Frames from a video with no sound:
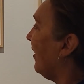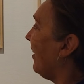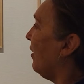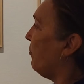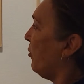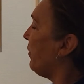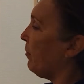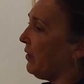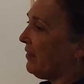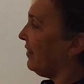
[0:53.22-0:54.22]
que
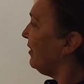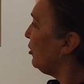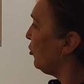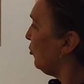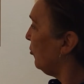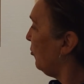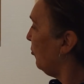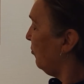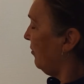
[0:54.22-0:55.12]
propiamente dicho uh,